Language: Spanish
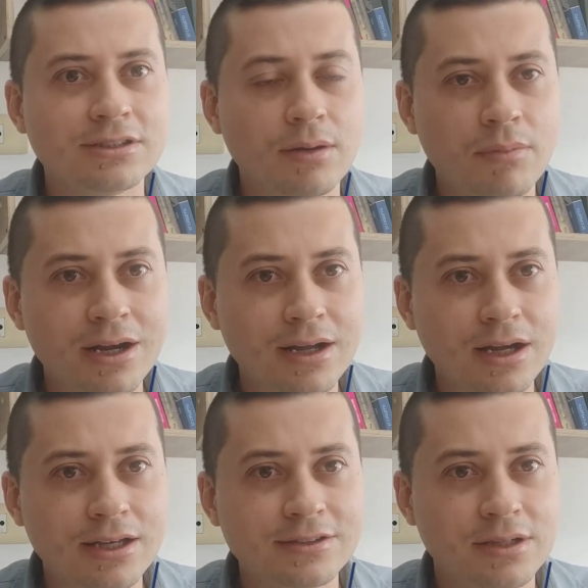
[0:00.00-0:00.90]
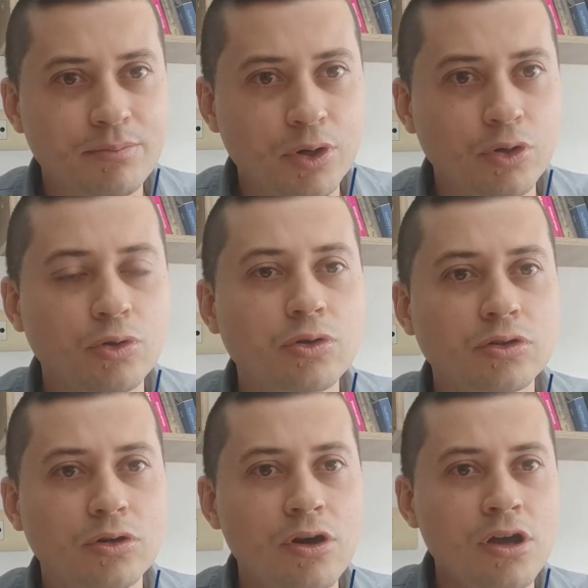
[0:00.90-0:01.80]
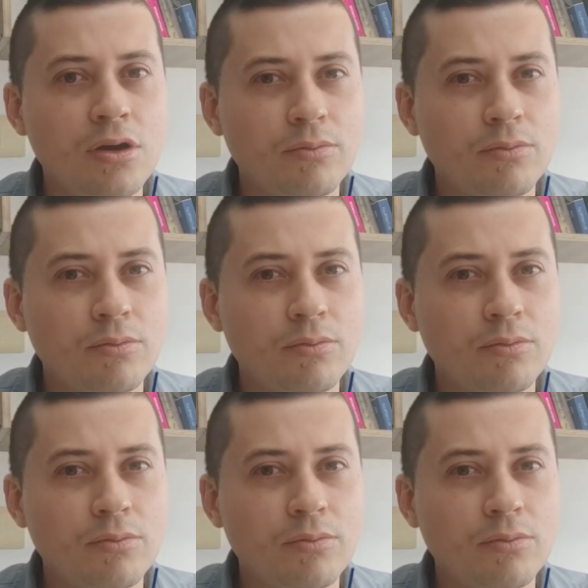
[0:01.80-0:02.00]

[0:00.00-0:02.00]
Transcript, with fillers: de esa marca, de ese producto,